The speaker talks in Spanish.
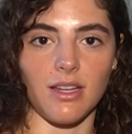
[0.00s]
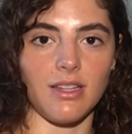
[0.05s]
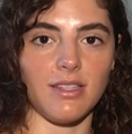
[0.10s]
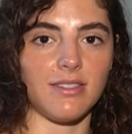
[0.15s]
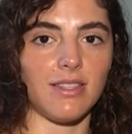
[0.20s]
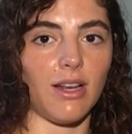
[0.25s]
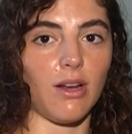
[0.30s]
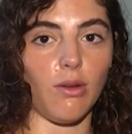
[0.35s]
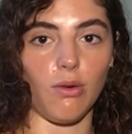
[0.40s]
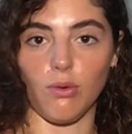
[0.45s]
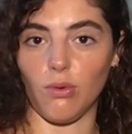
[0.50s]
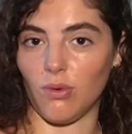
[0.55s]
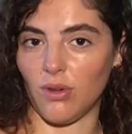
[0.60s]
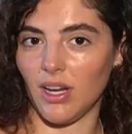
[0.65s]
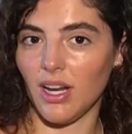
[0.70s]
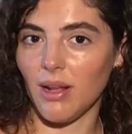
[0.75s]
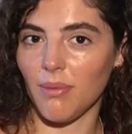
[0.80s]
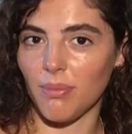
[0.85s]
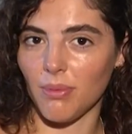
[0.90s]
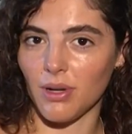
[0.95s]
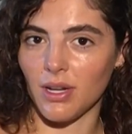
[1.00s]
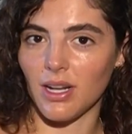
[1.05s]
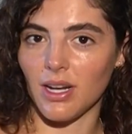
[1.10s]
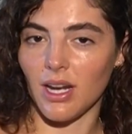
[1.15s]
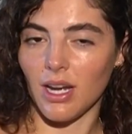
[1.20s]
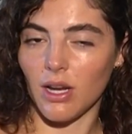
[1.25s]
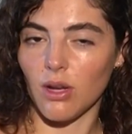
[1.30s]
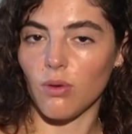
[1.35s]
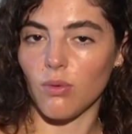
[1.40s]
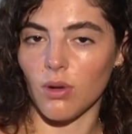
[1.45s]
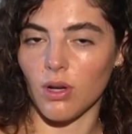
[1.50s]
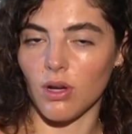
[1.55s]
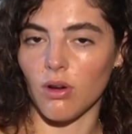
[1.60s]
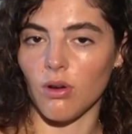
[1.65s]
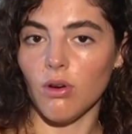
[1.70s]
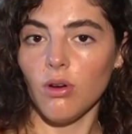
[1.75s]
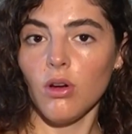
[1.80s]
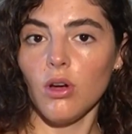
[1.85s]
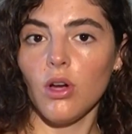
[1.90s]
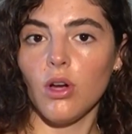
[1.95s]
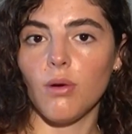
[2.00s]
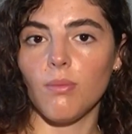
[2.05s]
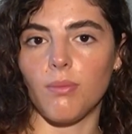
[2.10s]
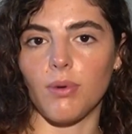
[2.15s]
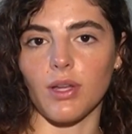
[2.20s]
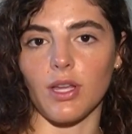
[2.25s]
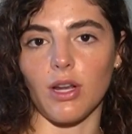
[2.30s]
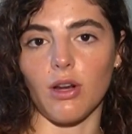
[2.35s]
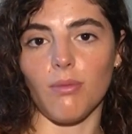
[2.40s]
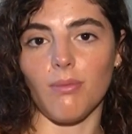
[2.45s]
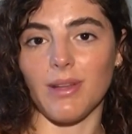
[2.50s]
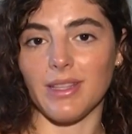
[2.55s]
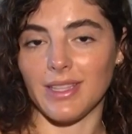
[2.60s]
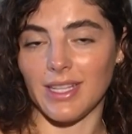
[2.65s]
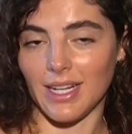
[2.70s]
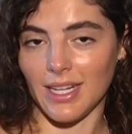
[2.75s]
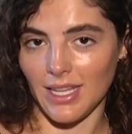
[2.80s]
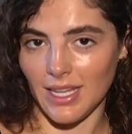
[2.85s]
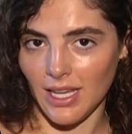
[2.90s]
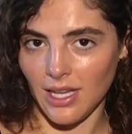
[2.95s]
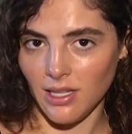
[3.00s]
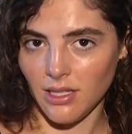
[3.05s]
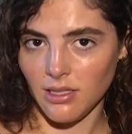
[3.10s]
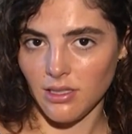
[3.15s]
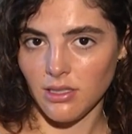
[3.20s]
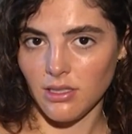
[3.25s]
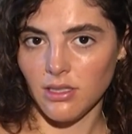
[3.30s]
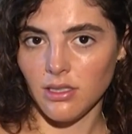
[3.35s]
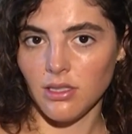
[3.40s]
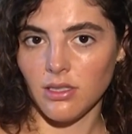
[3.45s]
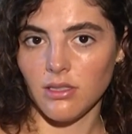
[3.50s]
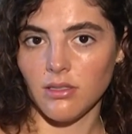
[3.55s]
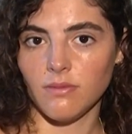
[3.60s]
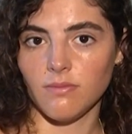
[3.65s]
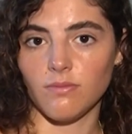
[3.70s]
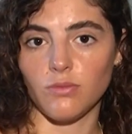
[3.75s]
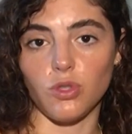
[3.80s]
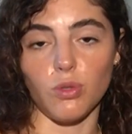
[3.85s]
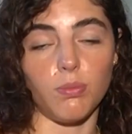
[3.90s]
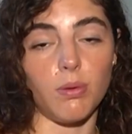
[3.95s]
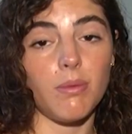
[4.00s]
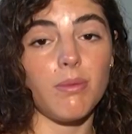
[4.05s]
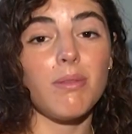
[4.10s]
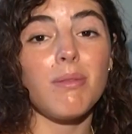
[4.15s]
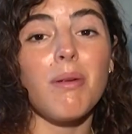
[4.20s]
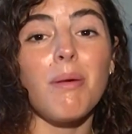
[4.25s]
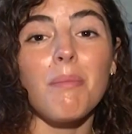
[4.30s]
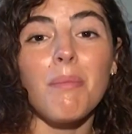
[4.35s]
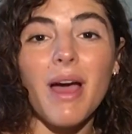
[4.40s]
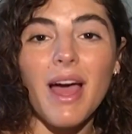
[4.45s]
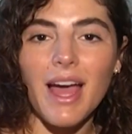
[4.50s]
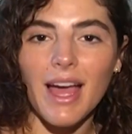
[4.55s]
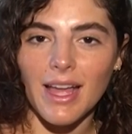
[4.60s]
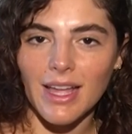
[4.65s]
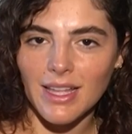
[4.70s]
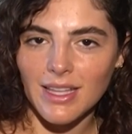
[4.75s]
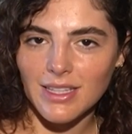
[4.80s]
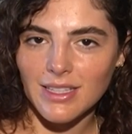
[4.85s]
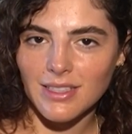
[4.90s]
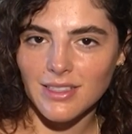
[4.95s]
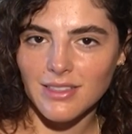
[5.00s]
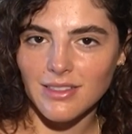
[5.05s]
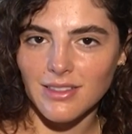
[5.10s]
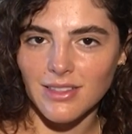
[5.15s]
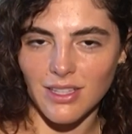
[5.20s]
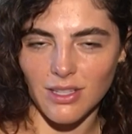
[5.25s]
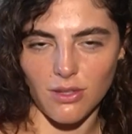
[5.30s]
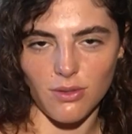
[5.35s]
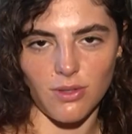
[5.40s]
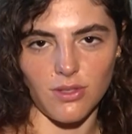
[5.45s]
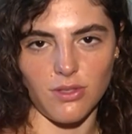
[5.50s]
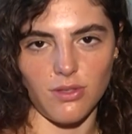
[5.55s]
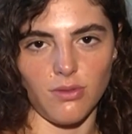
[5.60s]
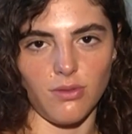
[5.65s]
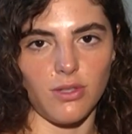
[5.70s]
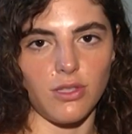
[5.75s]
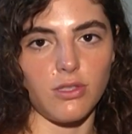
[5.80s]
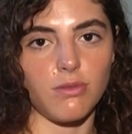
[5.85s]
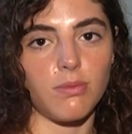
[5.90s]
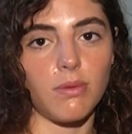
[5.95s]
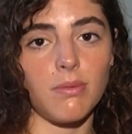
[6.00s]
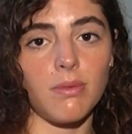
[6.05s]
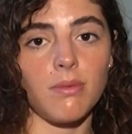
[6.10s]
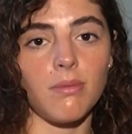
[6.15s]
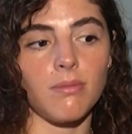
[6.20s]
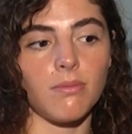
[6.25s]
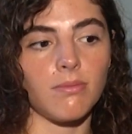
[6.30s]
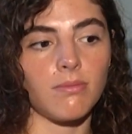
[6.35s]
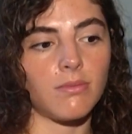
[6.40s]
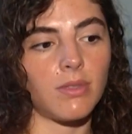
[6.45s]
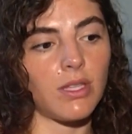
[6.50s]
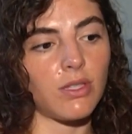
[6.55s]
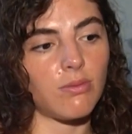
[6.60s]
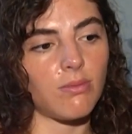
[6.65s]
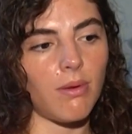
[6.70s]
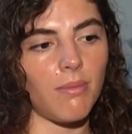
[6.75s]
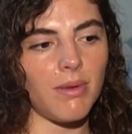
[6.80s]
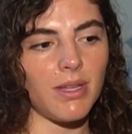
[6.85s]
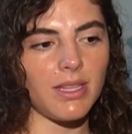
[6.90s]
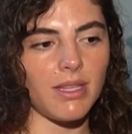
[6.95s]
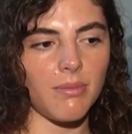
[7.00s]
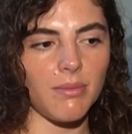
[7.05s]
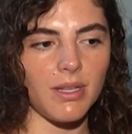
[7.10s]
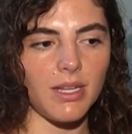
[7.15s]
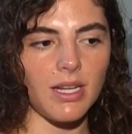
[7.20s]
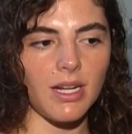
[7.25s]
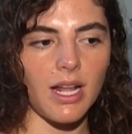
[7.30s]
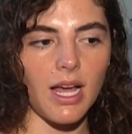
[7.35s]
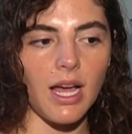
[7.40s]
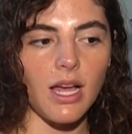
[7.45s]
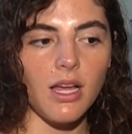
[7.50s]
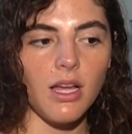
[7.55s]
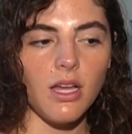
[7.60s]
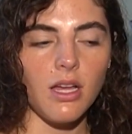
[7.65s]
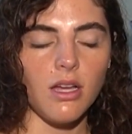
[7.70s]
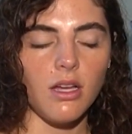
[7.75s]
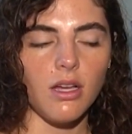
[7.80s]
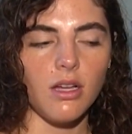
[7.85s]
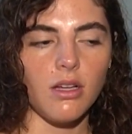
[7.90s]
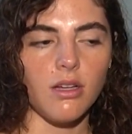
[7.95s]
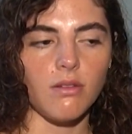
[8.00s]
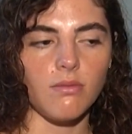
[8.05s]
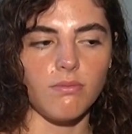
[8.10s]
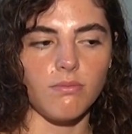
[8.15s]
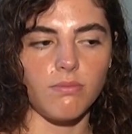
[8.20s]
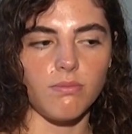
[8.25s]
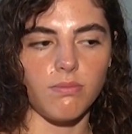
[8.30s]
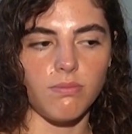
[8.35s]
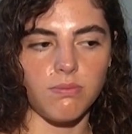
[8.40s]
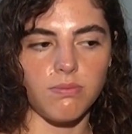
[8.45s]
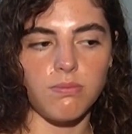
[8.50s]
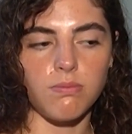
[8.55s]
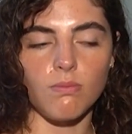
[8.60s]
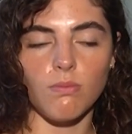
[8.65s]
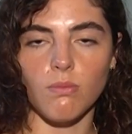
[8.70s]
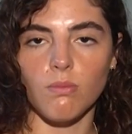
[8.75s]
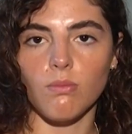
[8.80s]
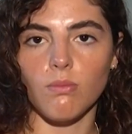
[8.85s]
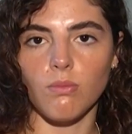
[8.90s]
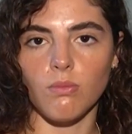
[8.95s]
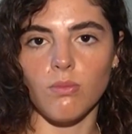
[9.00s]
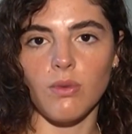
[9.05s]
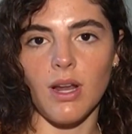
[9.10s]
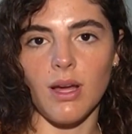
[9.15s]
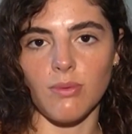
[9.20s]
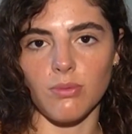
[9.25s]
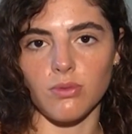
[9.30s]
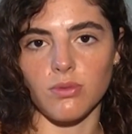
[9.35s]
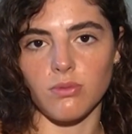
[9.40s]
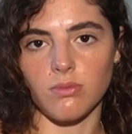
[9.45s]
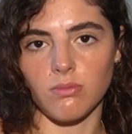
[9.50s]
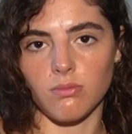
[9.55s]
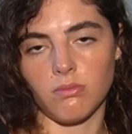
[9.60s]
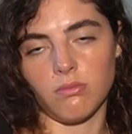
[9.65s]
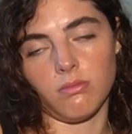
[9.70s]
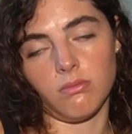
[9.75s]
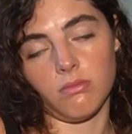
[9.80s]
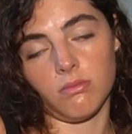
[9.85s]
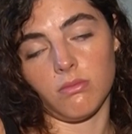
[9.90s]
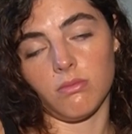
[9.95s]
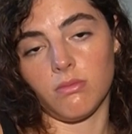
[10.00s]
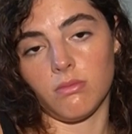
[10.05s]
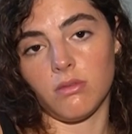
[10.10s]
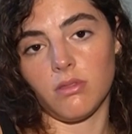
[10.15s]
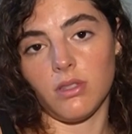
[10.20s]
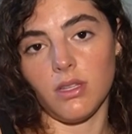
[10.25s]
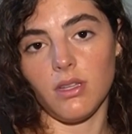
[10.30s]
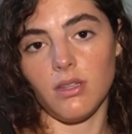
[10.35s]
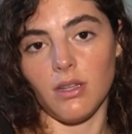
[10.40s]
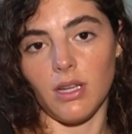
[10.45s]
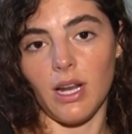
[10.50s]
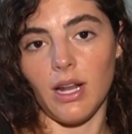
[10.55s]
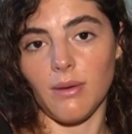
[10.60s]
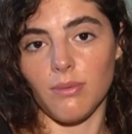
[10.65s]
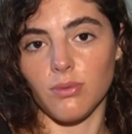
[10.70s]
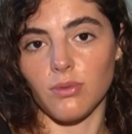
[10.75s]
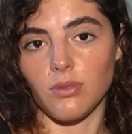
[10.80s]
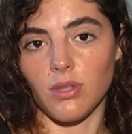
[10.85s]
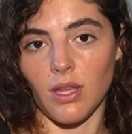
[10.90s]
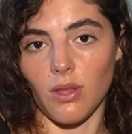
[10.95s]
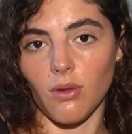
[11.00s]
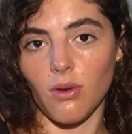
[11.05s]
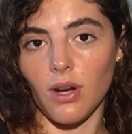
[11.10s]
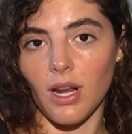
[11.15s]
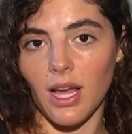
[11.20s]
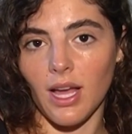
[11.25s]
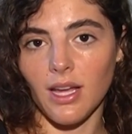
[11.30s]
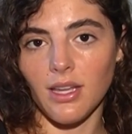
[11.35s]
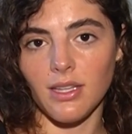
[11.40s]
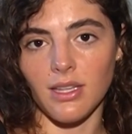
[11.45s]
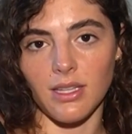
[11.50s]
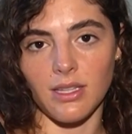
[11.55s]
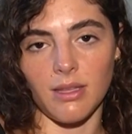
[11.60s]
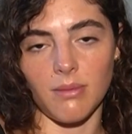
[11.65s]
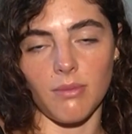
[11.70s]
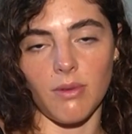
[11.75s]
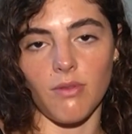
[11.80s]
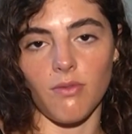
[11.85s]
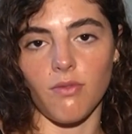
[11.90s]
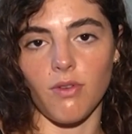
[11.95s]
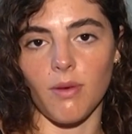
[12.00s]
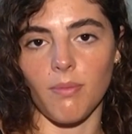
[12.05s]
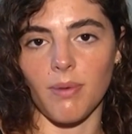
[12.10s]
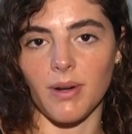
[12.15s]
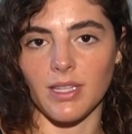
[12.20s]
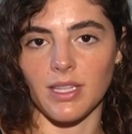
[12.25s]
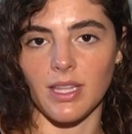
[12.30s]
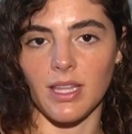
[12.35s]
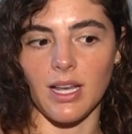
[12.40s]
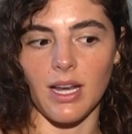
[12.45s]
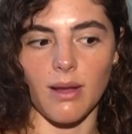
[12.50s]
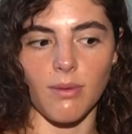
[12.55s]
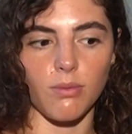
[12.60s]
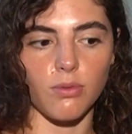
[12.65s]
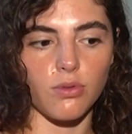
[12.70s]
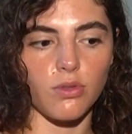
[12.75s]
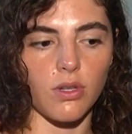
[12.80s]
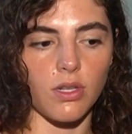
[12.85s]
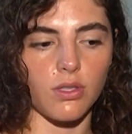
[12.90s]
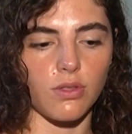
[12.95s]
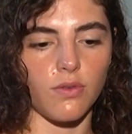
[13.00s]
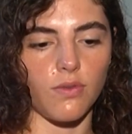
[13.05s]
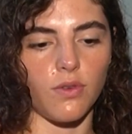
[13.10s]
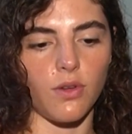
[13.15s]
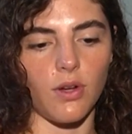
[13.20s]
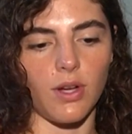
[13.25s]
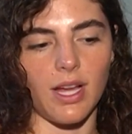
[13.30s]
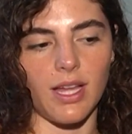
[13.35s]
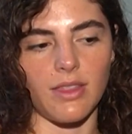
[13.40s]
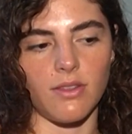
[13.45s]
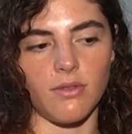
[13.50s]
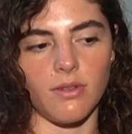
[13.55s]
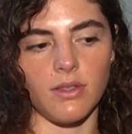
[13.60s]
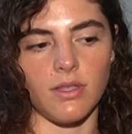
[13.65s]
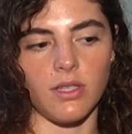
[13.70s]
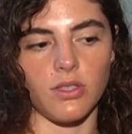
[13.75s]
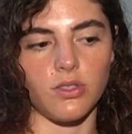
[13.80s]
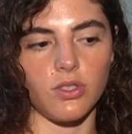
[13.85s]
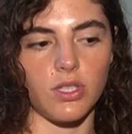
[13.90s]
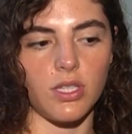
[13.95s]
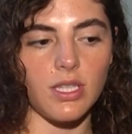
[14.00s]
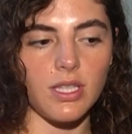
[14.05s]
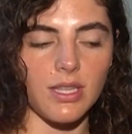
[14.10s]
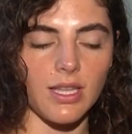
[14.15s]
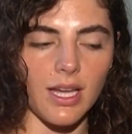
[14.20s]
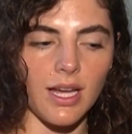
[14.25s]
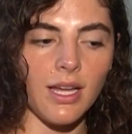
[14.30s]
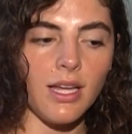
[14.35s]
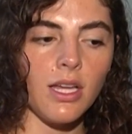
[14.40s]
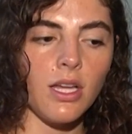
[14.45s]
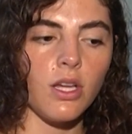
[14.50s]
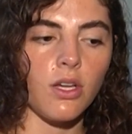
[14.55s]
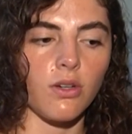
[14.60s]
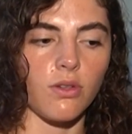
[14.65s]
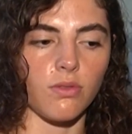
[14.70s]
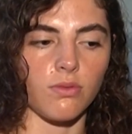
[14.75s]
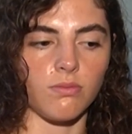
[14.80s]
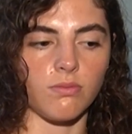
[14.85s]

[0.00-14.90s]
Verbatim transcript: Que ni se le ocurriera ponerle el cuerno porque lo mataría. Su propia mamá dijo esto, que su, propia, que su mamá también era una sí, era abusadora, ella también fue parte del abuso que sufrió Catherine de chiquita,